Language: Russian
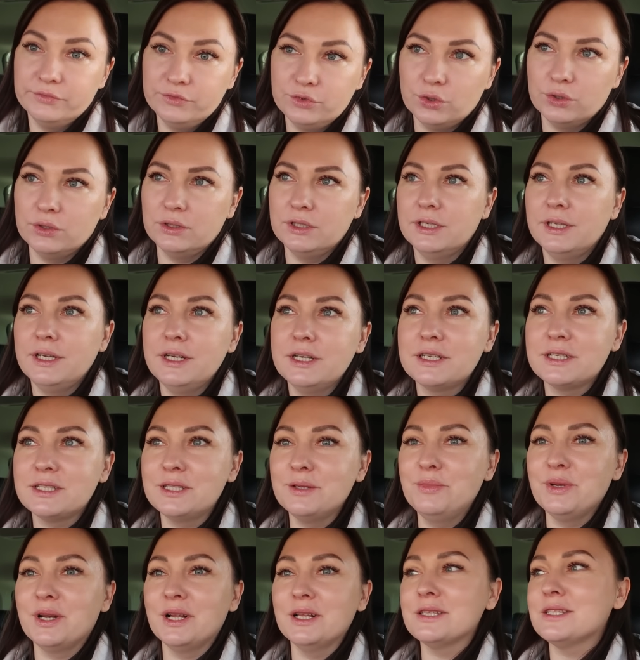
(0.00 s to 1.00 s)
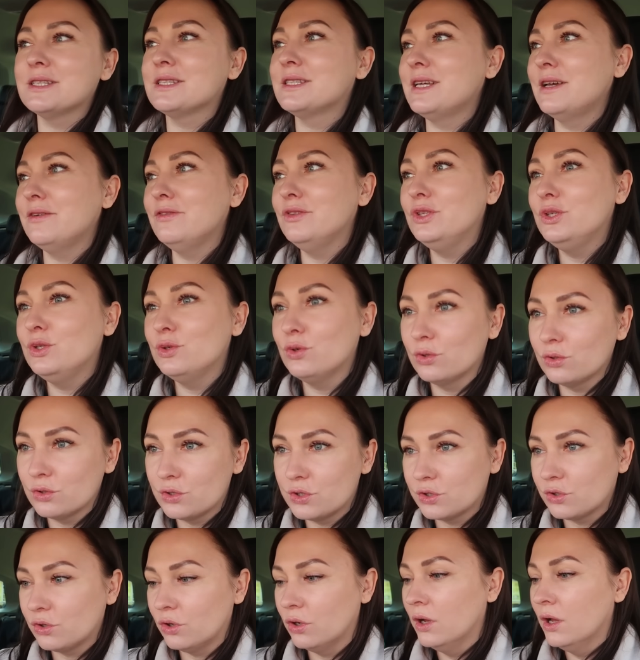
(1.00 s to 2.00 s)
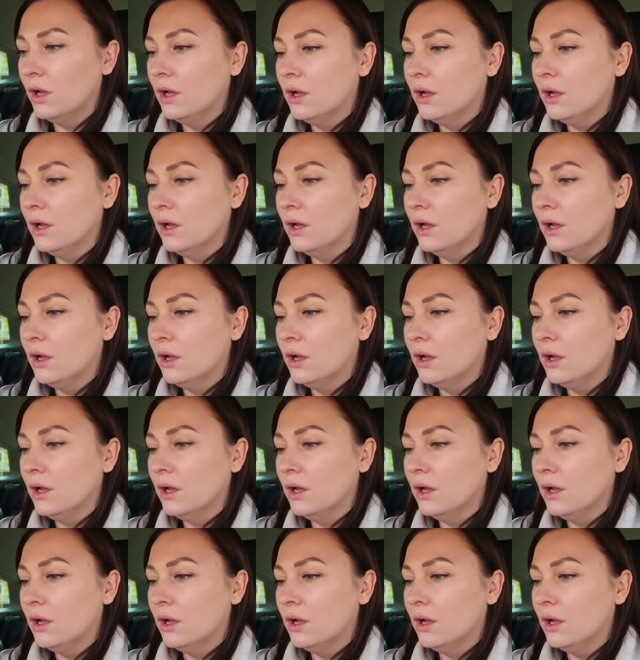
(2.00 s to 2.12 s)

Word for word: Вот. И Гриша собирался ставить елочку.